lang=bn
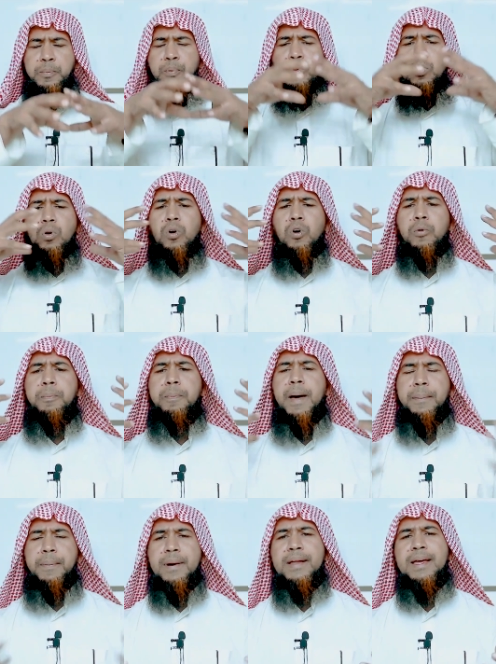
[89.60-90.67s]
পুরো
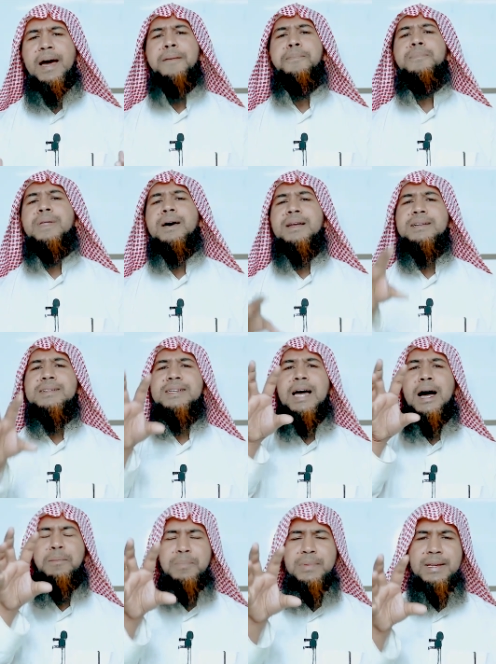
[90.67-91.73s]
ব্যাপারে আপনার
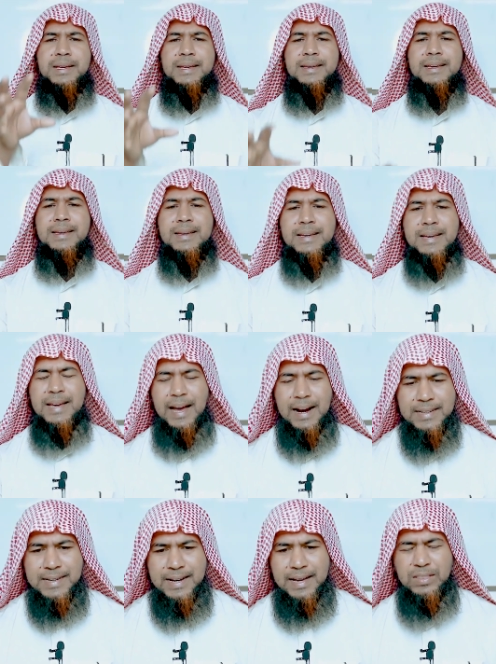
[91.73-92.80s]
সামনে
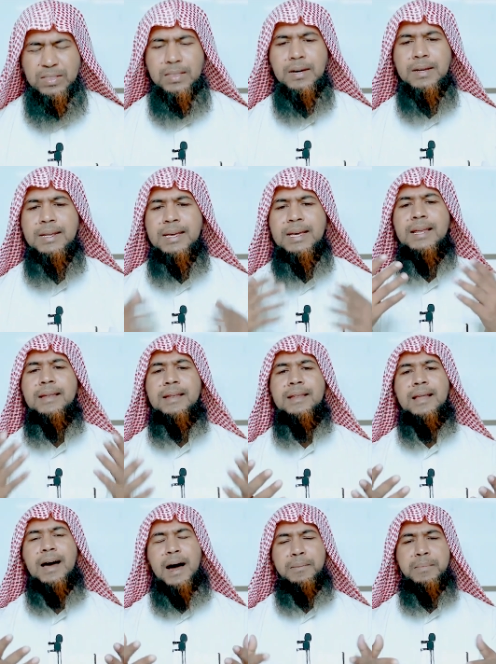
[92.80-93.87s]
একটা দলিল
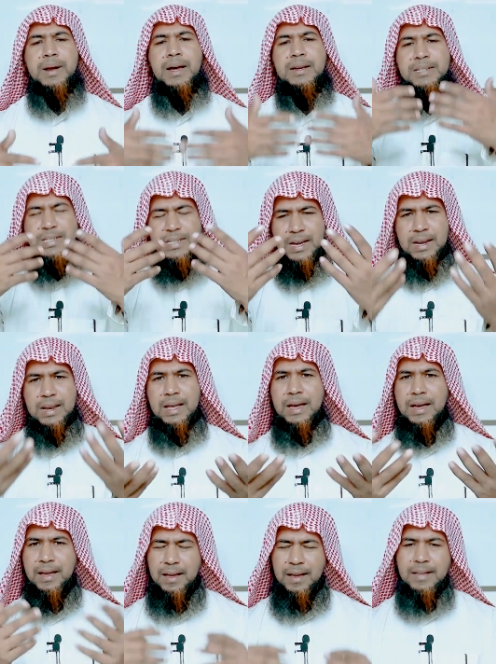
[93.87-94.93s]
আমরা ইনশাল্লাহ
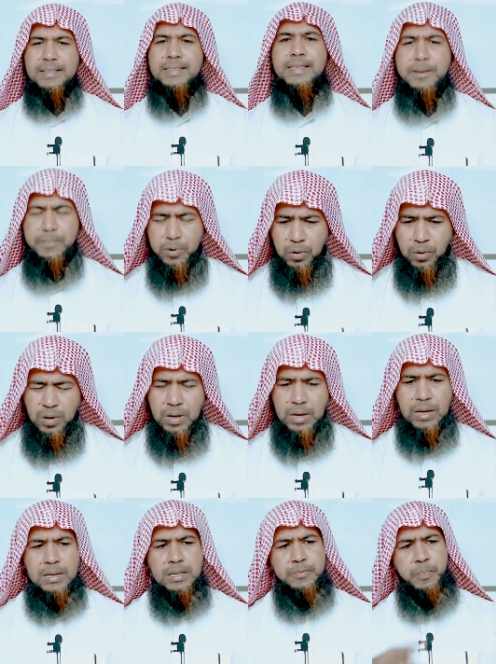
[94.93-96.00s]
দিব
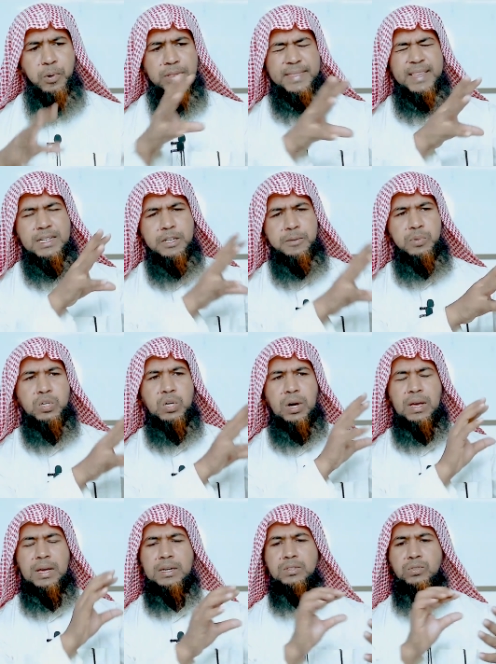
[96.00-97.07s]
প্রত্যেকটি
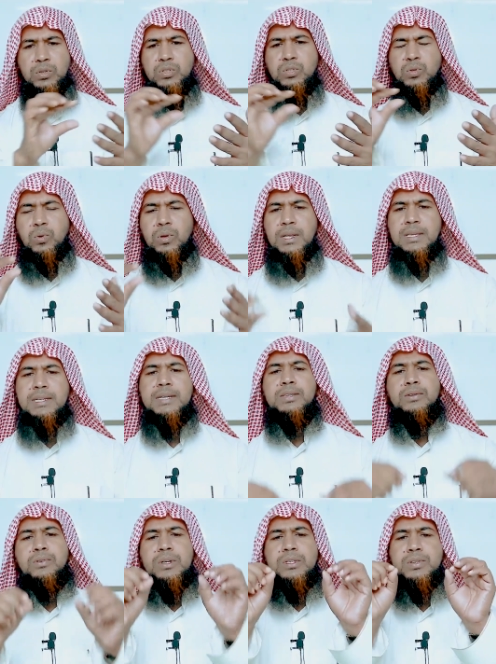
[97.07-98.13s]
বিষয়ে কিছু কিছু দলিল
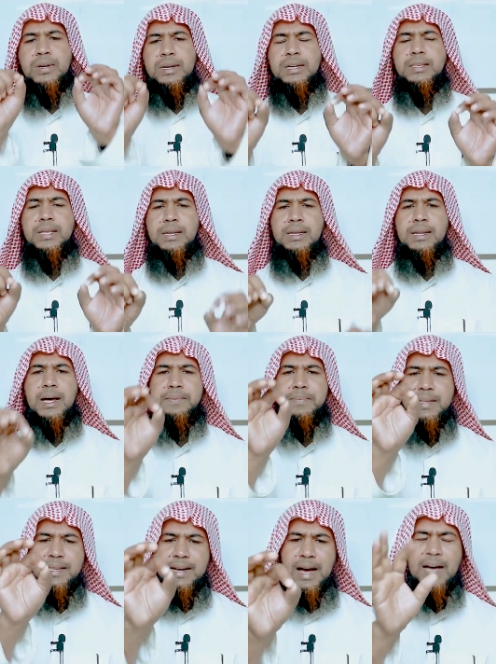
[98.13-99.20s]
যাতে করে সহি দলিল
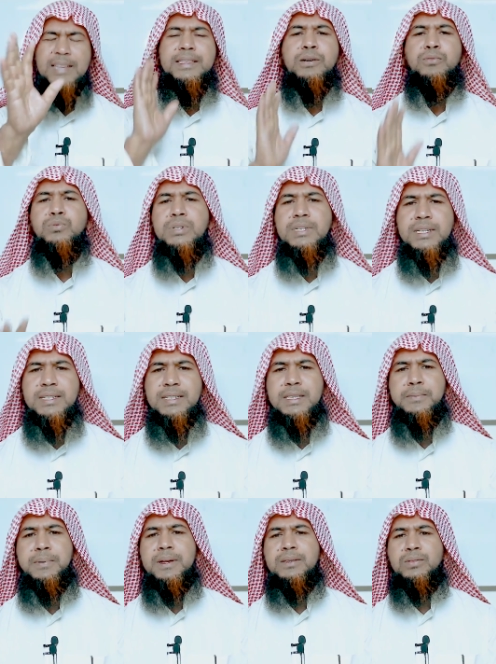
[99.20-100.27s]
আপনাদের হাতে উঠিয়ে দিতে
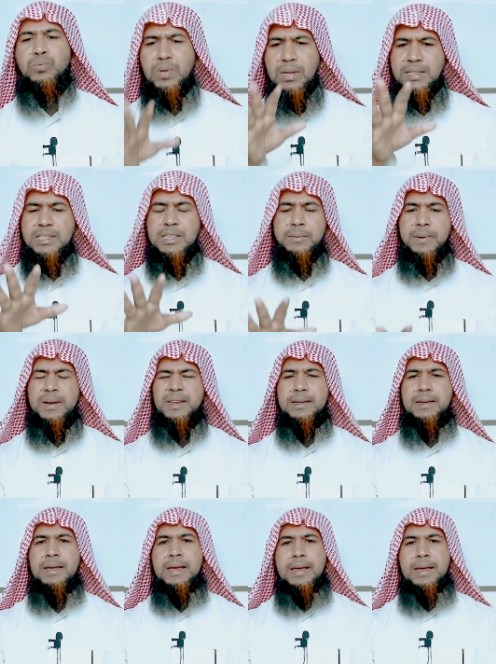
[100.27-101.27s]
পারি তুলে দিতে পারি